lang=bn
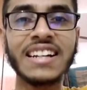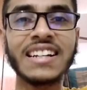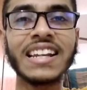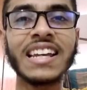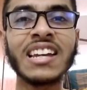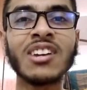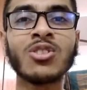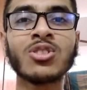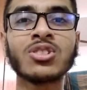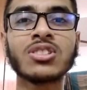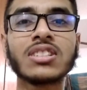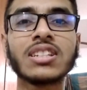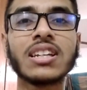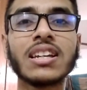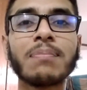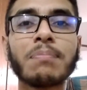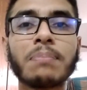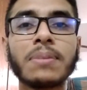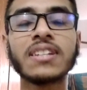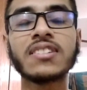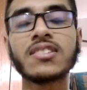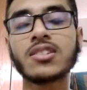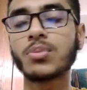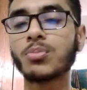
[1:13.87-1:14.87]
এটাই হচ্ছে
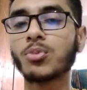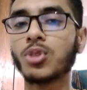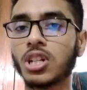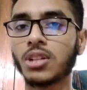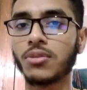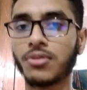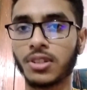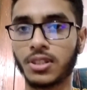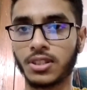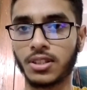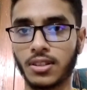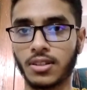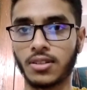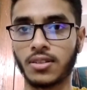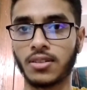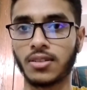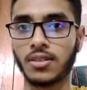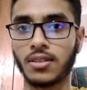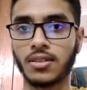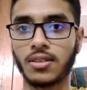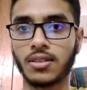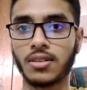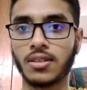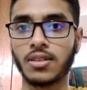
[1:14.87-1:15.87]
বেস্ট মোটিভেশন
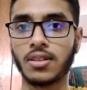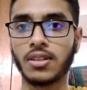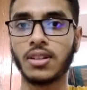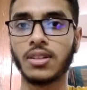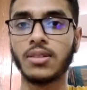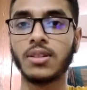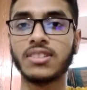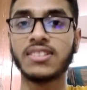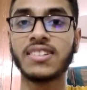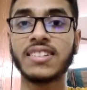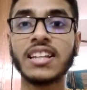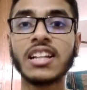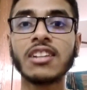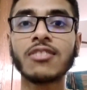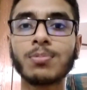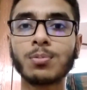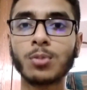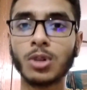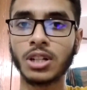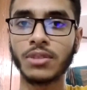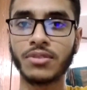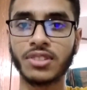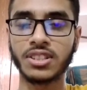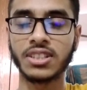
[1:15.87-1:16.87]

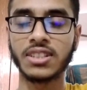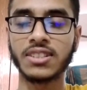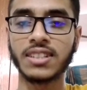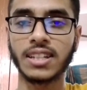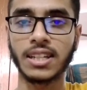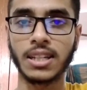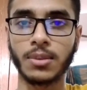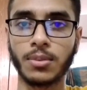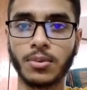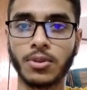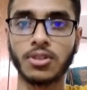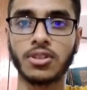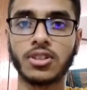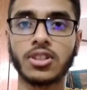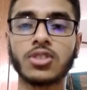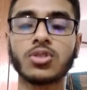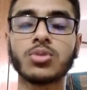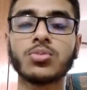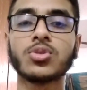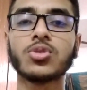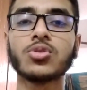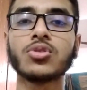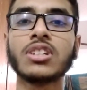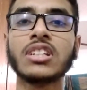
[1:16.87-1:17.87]
সেলফ মোটিভেশন যাকে বলো
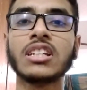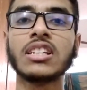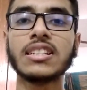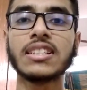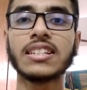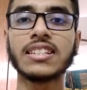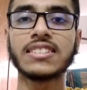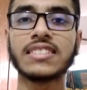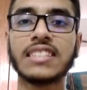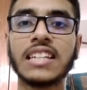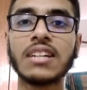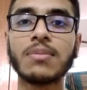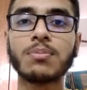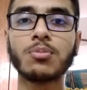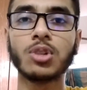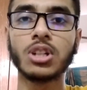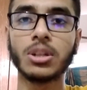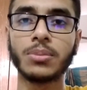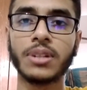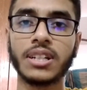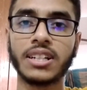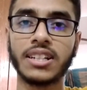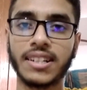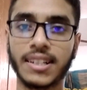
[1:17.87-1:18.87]
অর্থাৎ তুমি যদি নিজেকে সেলফ
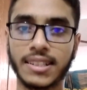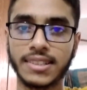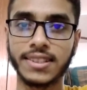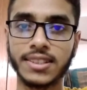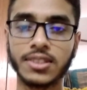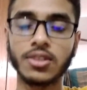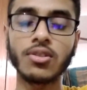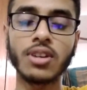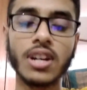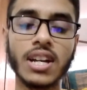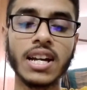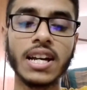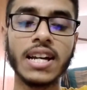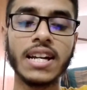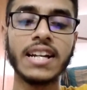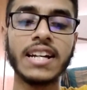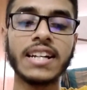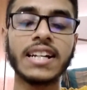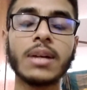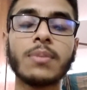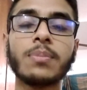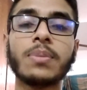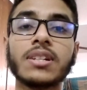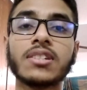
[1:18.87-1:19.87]
মোটিভেটেড রাখতে চাও
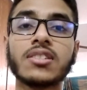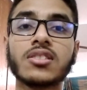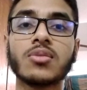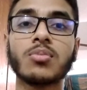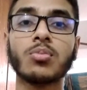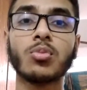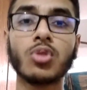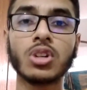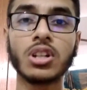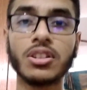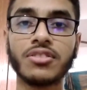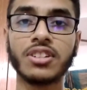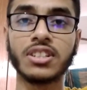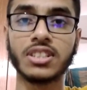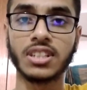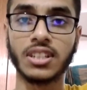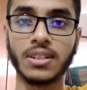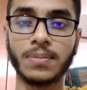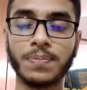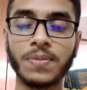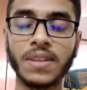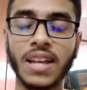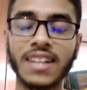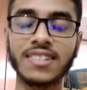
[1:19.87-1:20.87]
এটাই বেস্ট
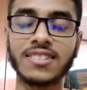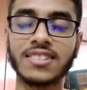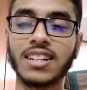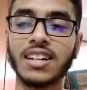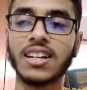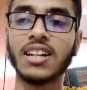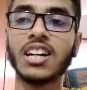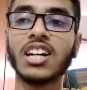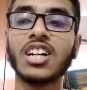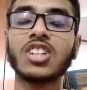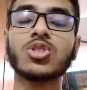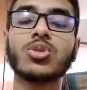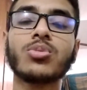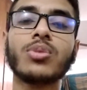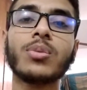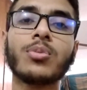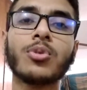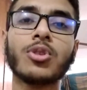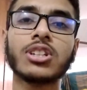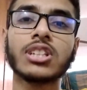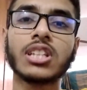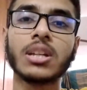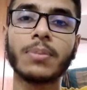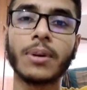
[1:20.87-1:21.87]
মোটিভেশন আচ্ছা
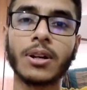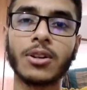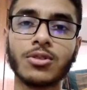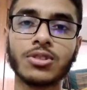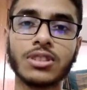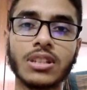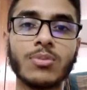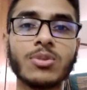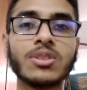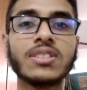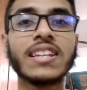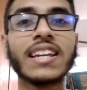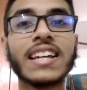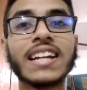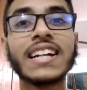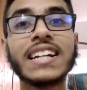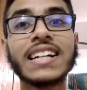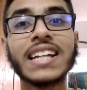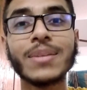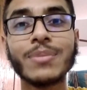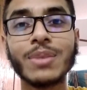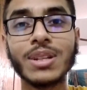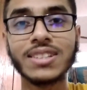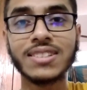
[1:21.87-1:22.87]
তুমি বলতে পারো যে আমি
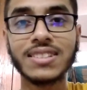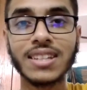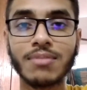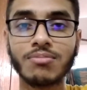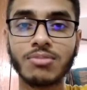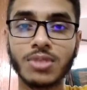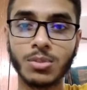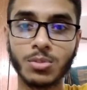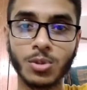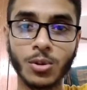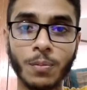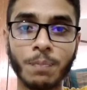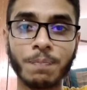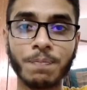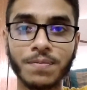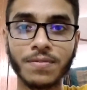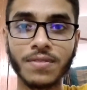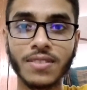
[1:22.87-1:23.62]
সেকেন্ড টাইম এক্সাম দিব